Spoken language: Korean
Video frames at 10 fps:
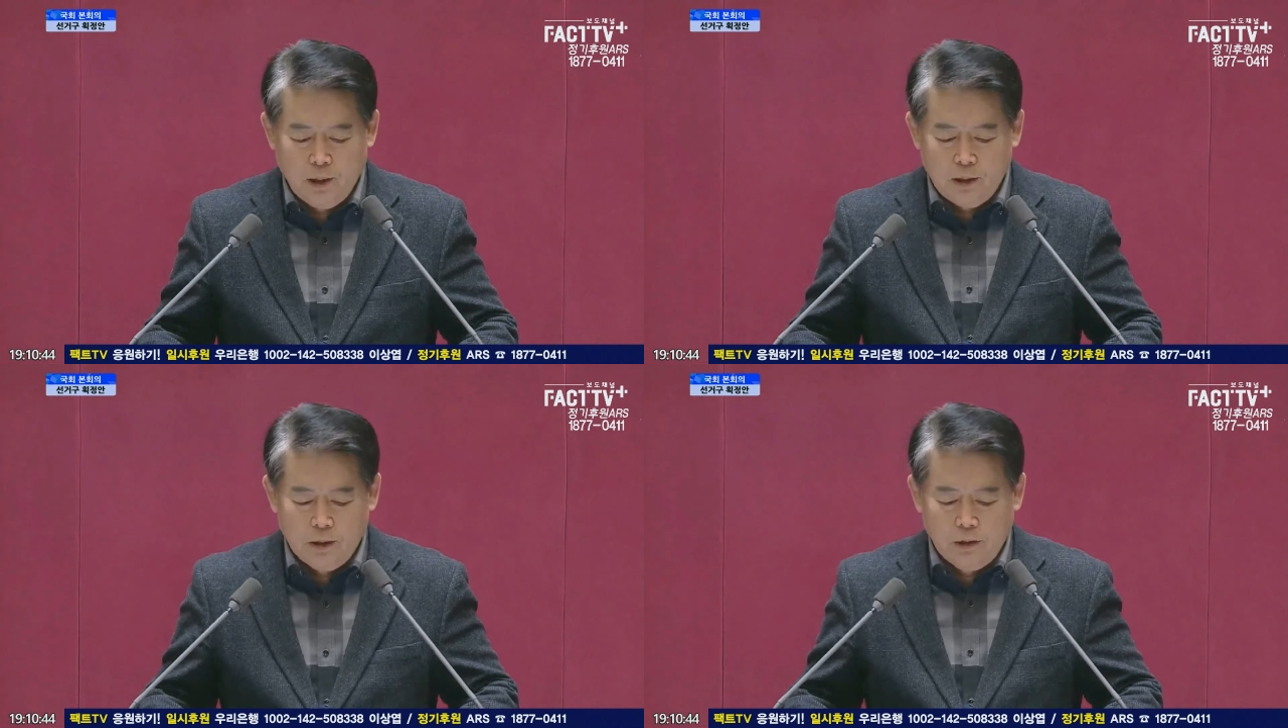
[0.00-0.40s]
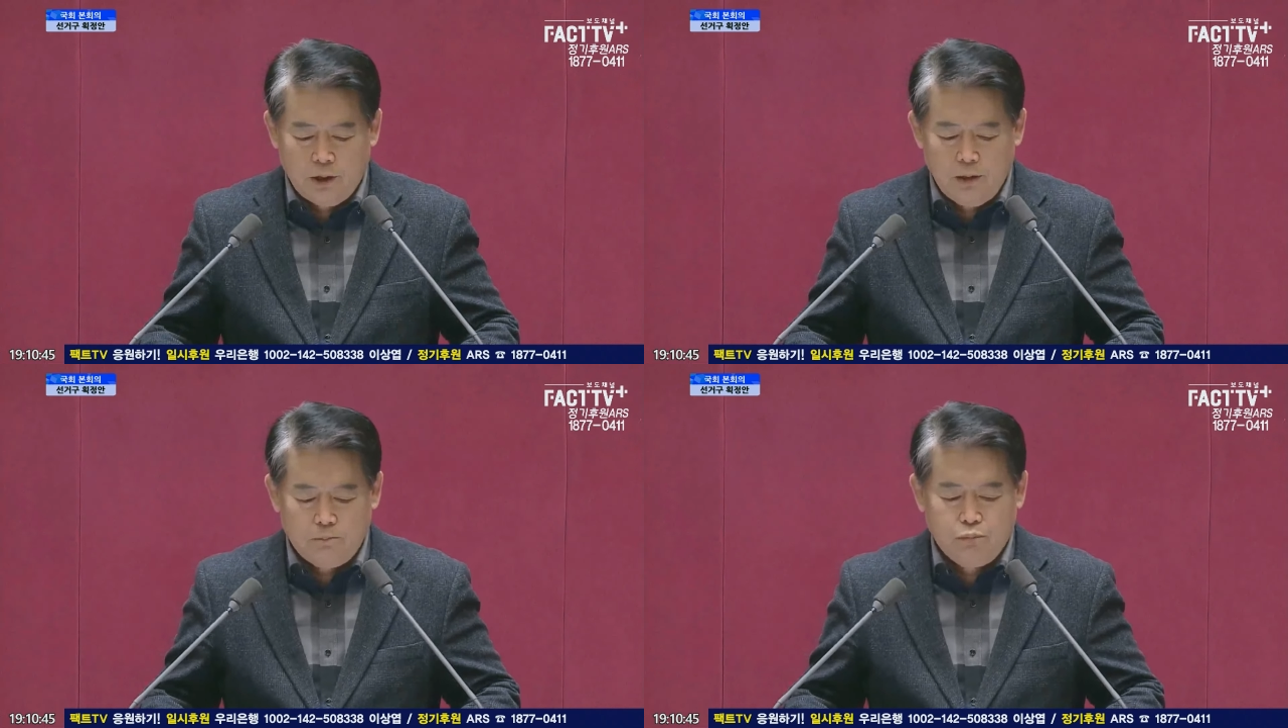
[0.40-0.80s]

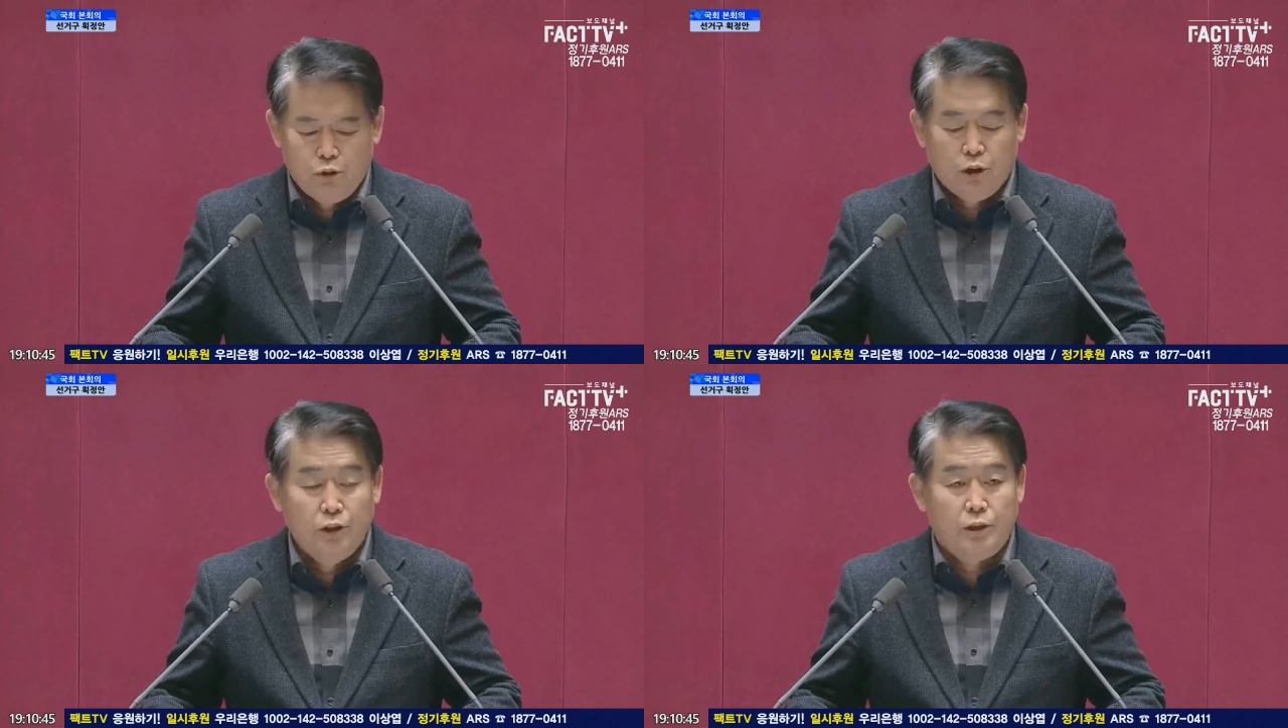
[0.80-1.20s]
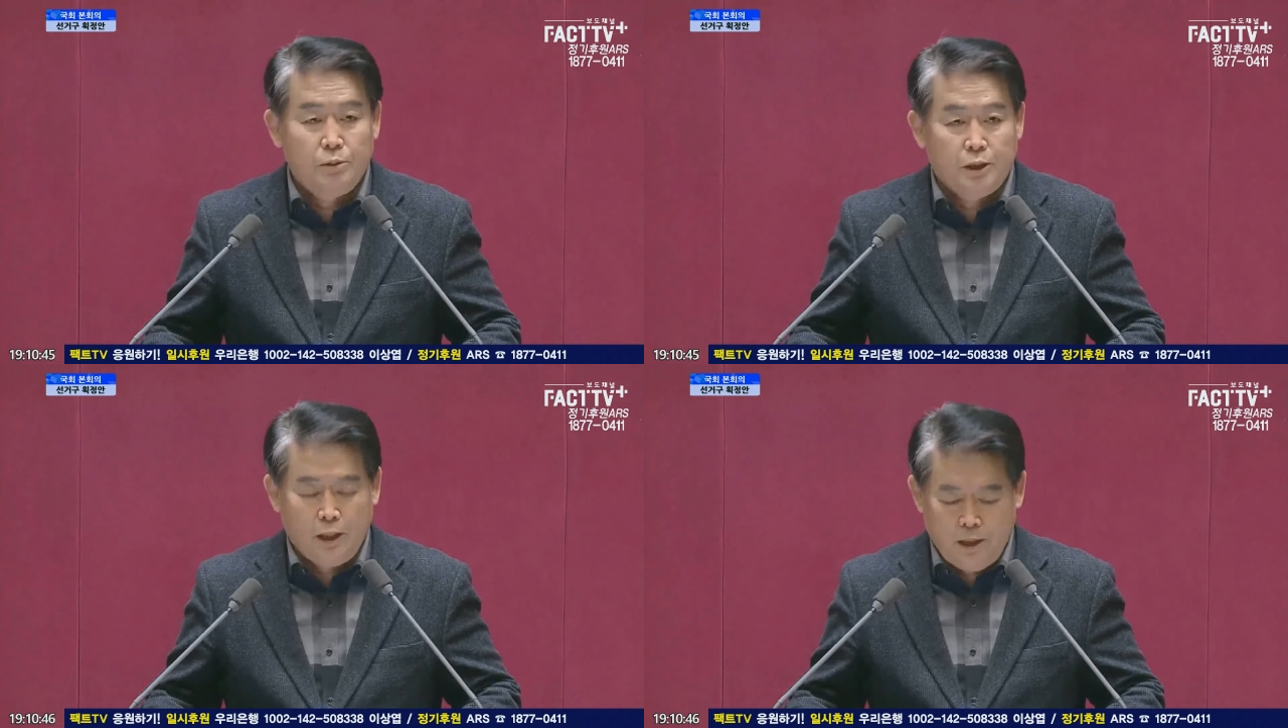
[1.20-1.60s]
이것이 부천
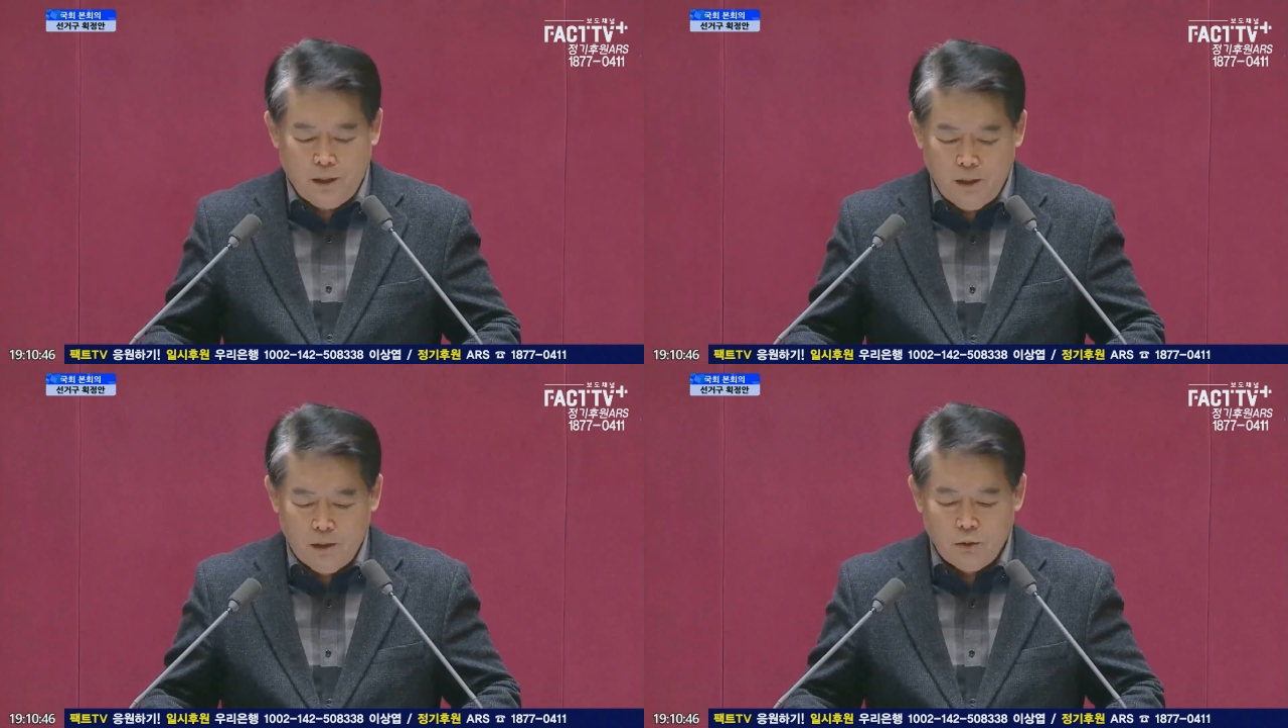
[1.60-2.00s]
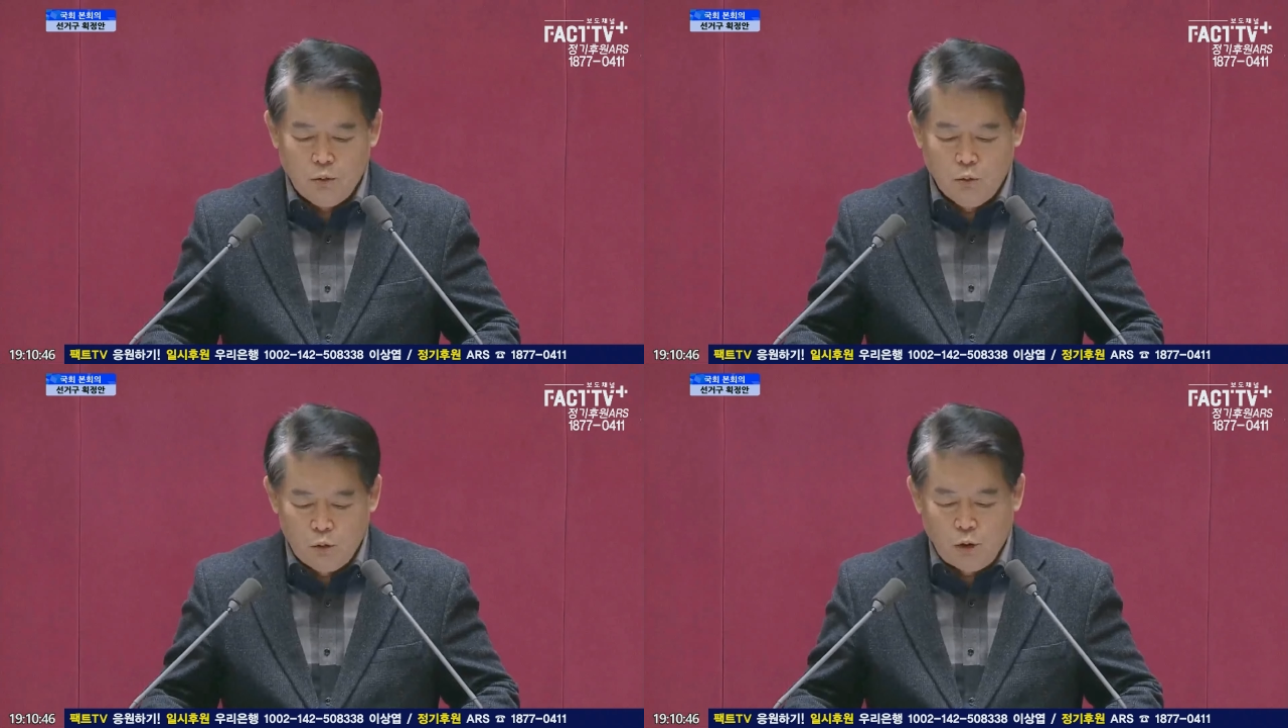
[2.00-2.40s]
시민께
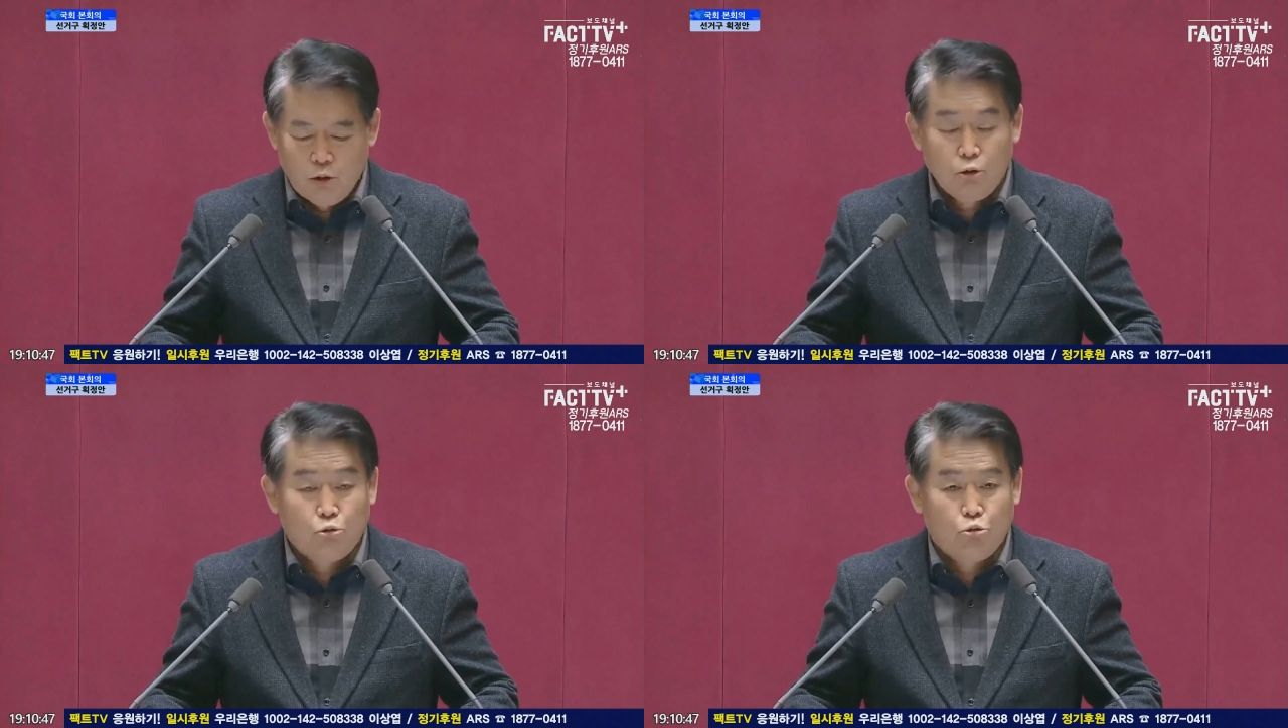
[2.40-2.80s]
용서를